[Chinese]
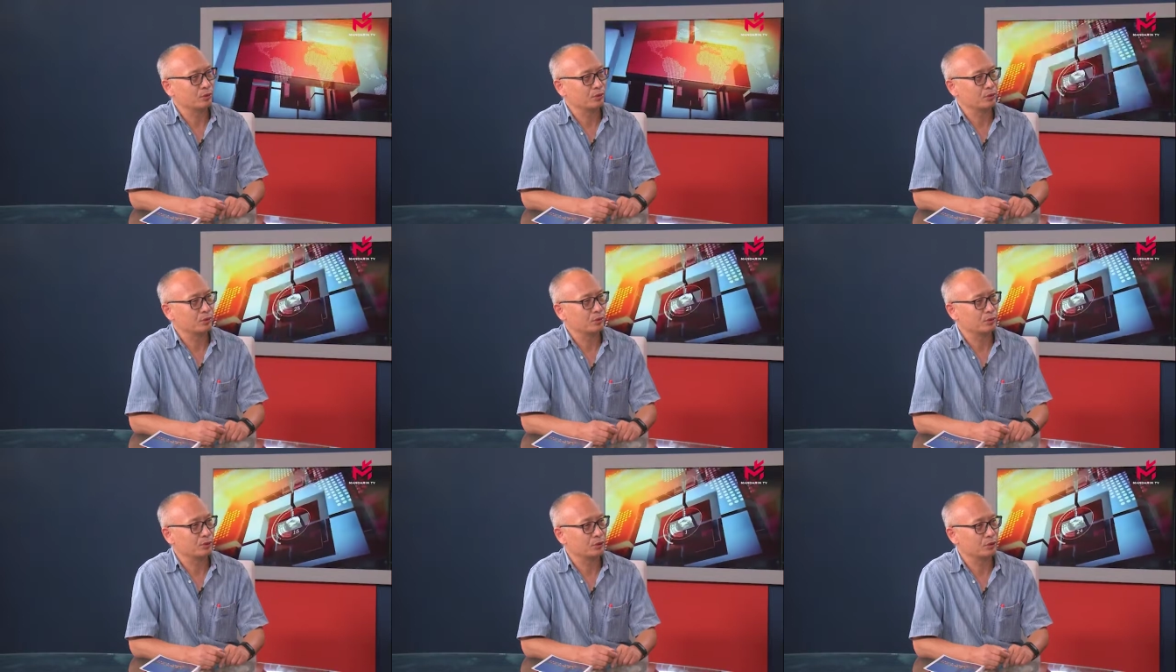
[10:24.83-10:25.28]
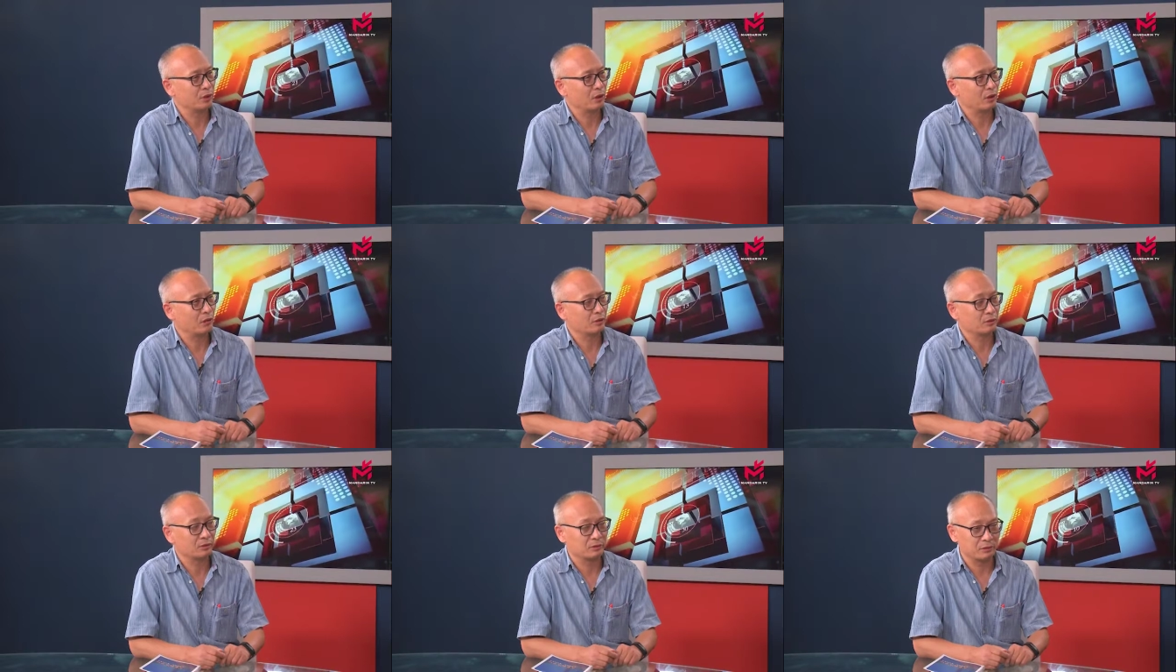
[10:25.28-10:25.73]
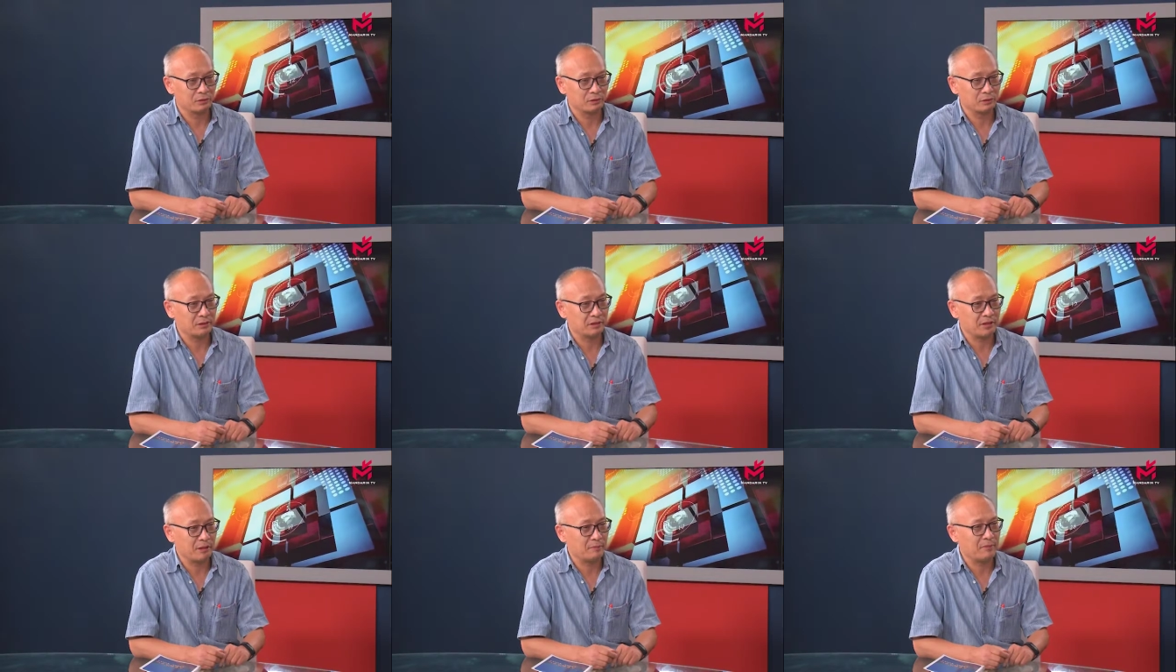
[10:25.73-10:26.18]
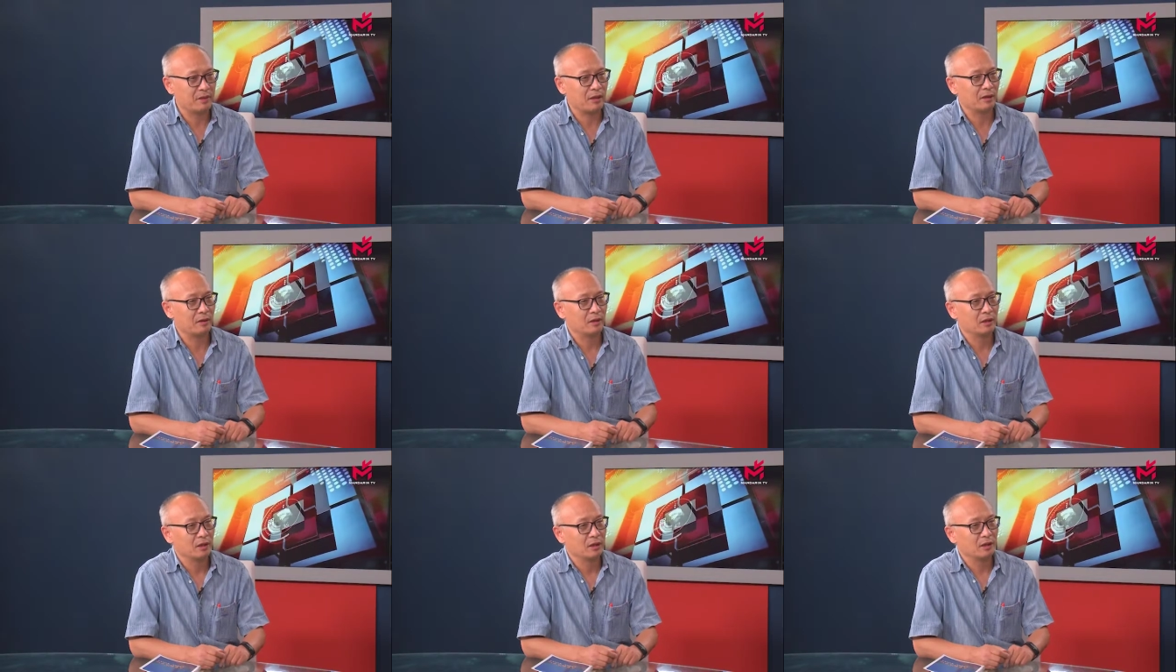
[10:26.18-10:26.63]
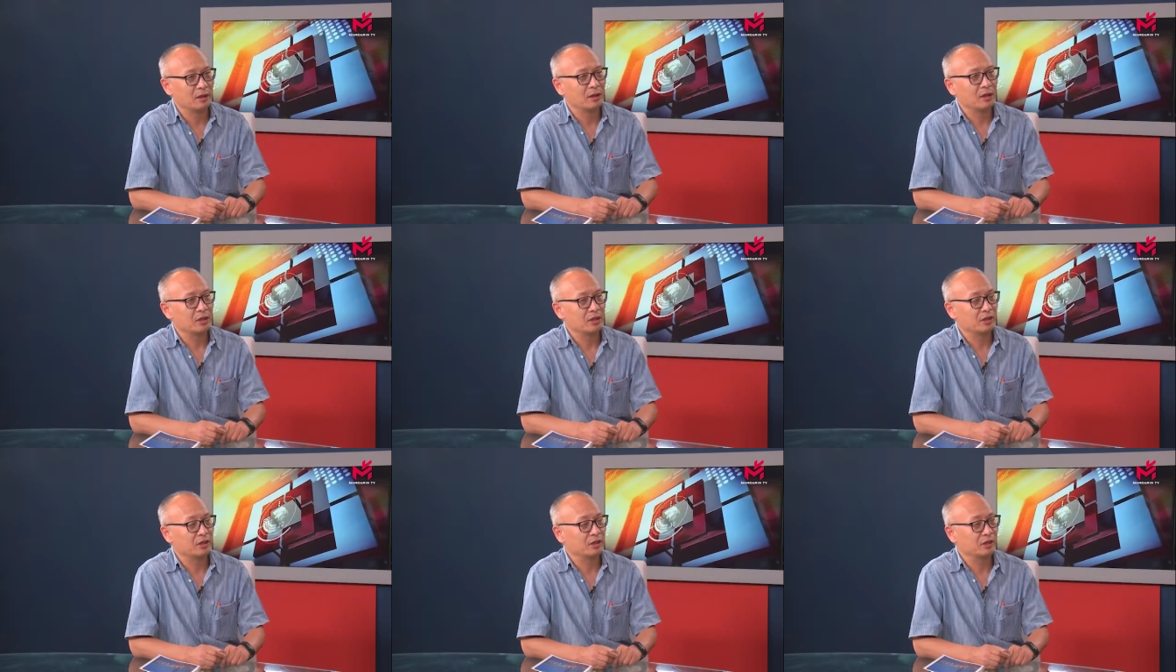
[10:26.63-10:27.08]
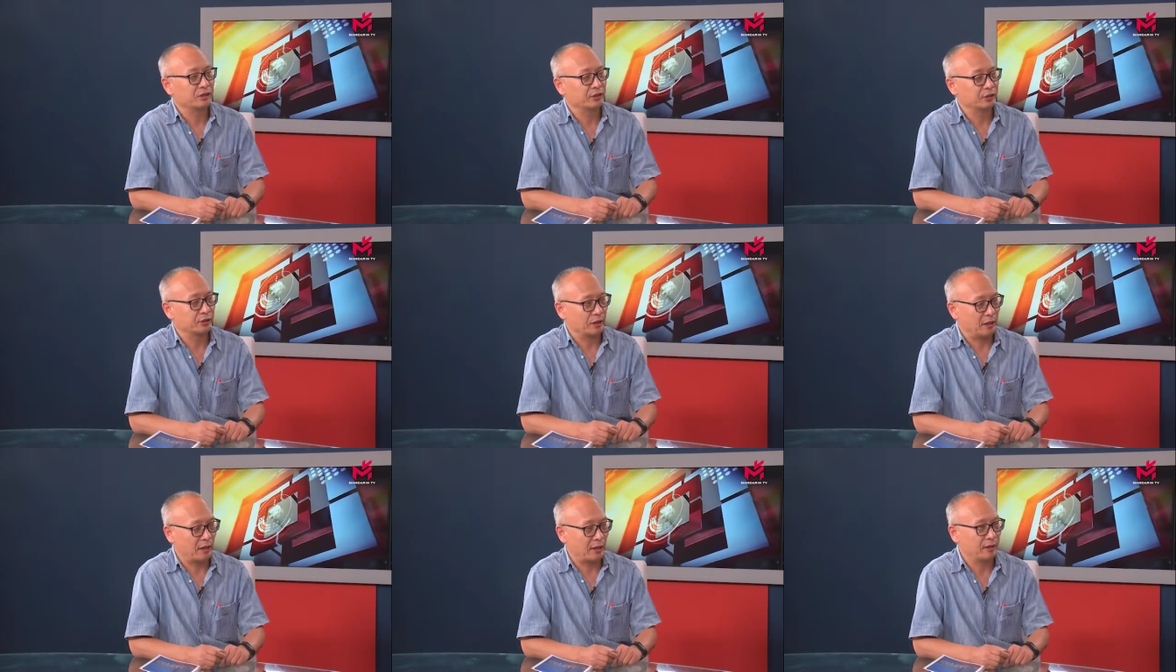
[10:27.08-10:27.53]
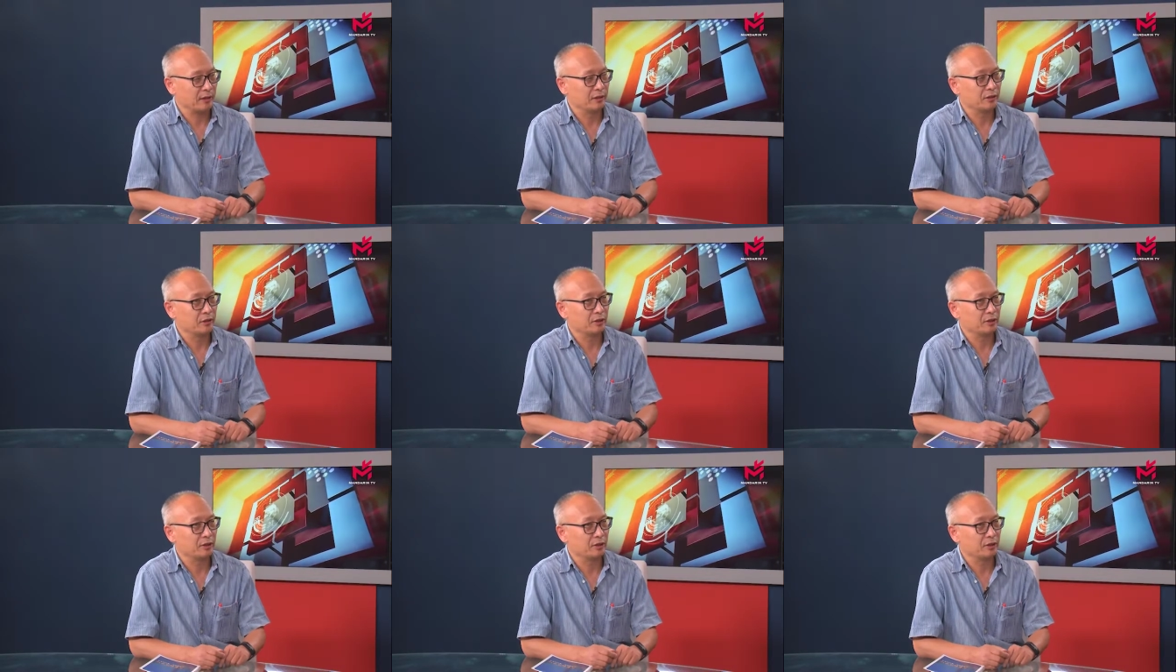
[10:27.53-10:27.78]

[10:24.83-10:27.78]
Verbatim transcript: 就是要呃见面交流，一个是哎，